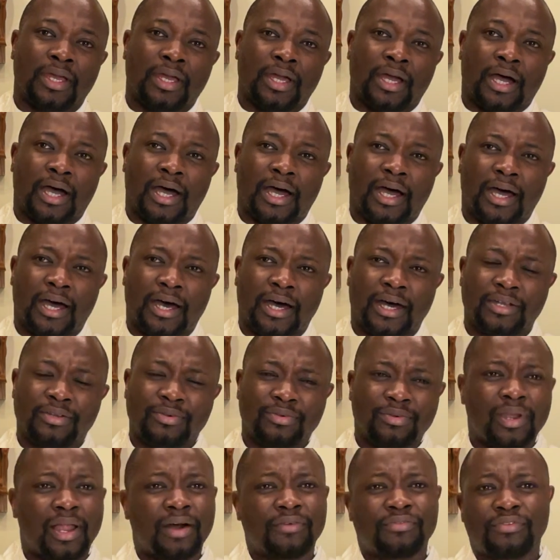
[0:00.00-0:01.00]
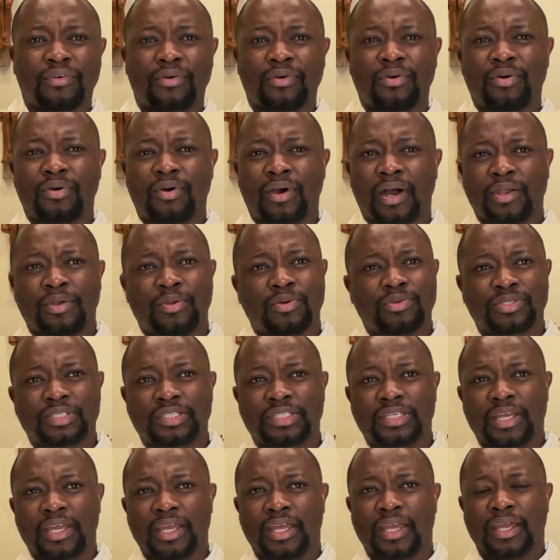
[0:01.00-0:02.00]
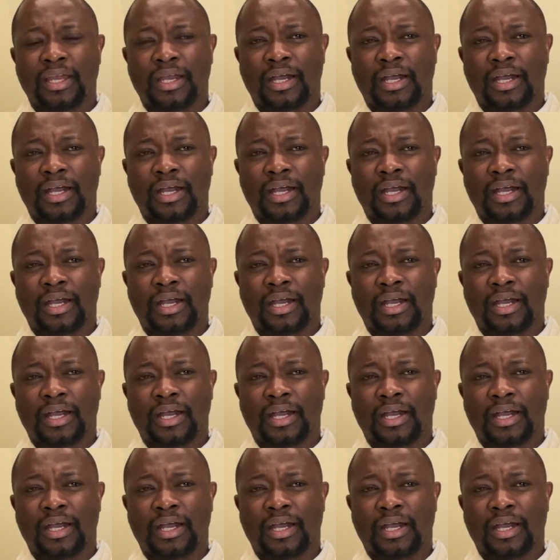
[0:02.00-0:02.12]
Euh, nous l'avons annoncé,